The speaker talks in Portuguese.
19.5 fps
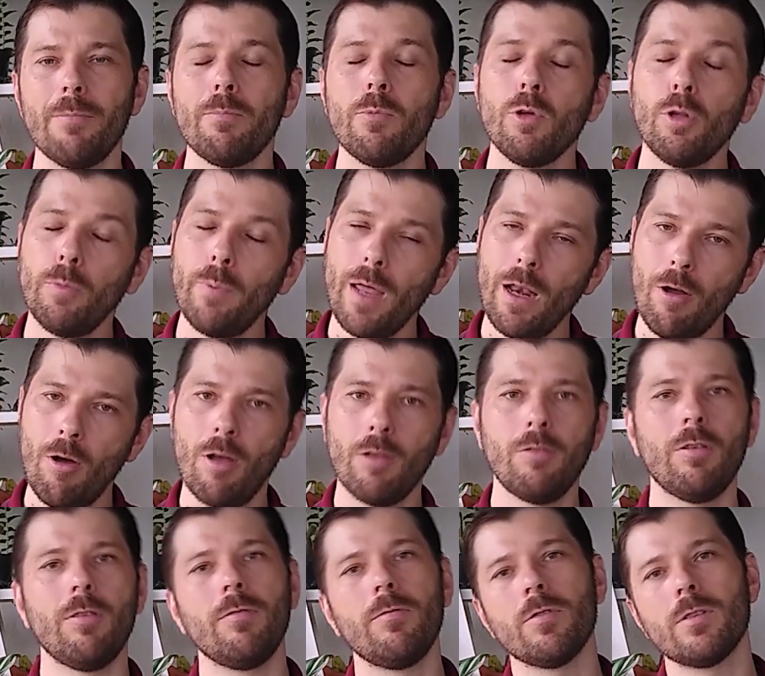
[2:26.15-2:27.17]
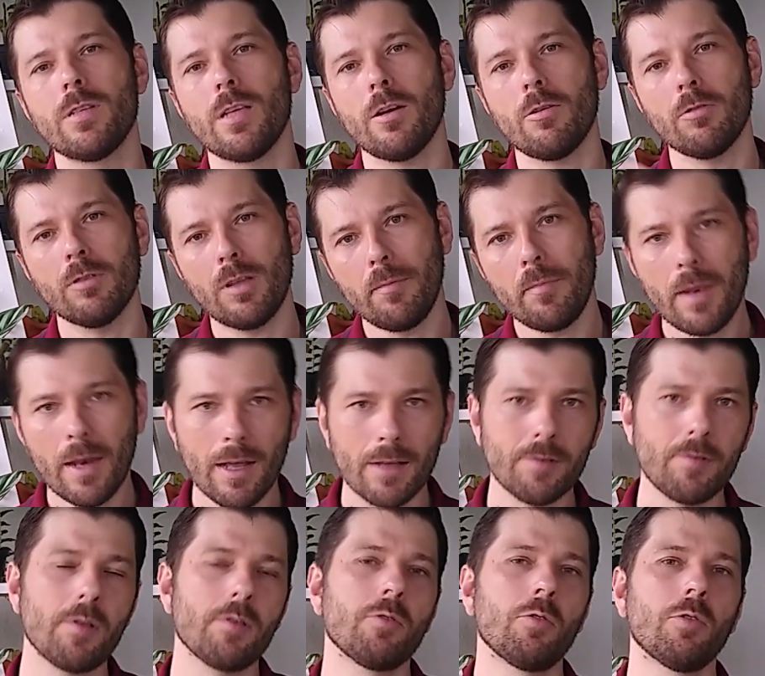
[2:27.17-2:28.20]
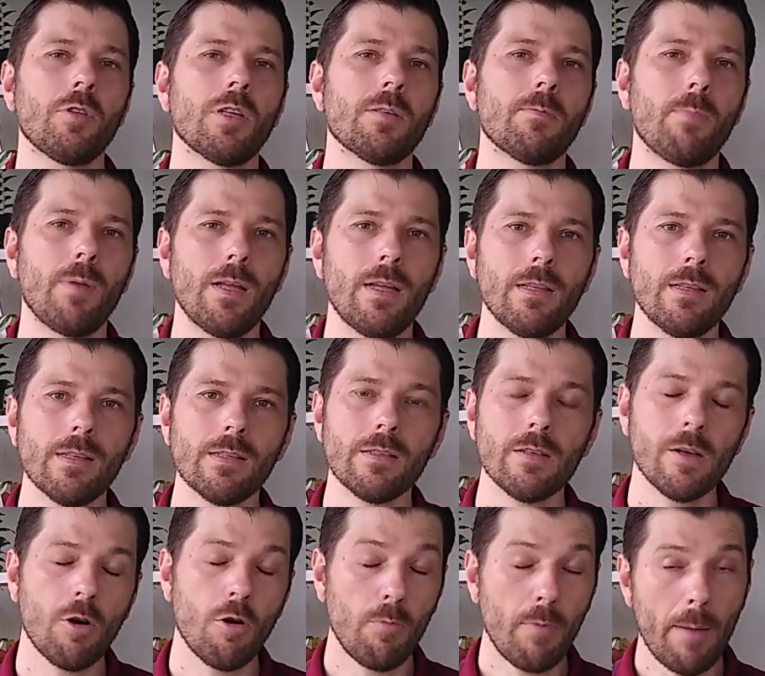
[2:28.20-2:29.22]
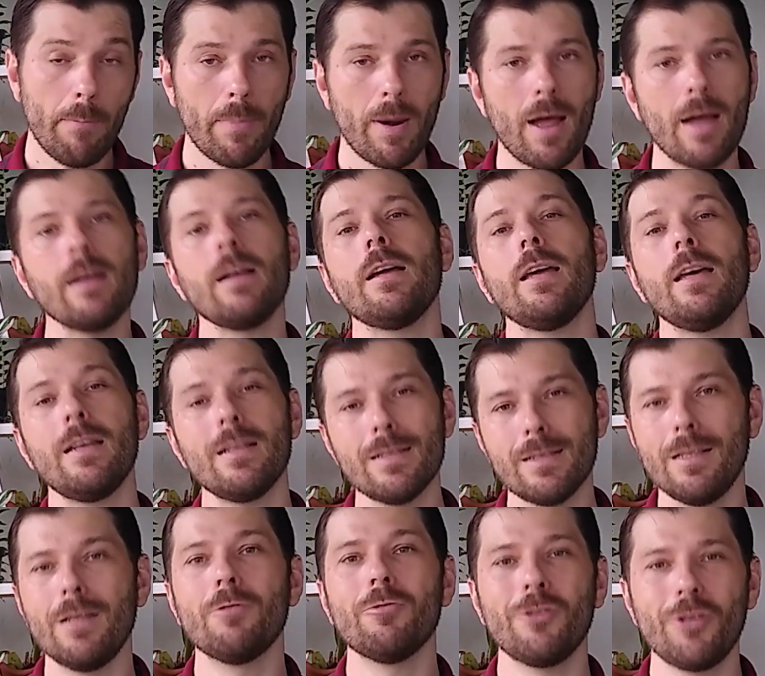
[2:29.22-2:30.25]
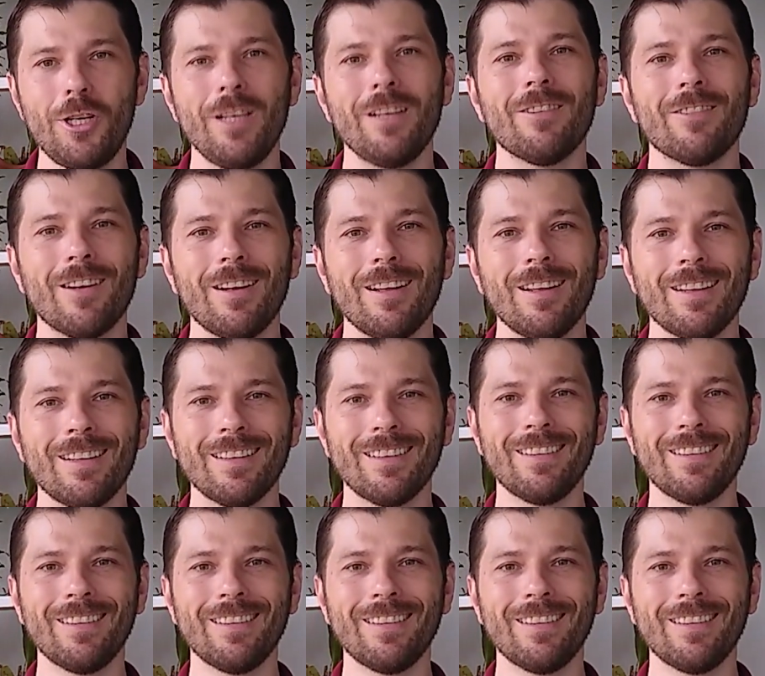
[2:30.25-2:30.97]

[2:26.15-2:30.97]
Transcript: Muito melhor do que você contaminar suas outras plantas com uma praga que elas não tinham, né?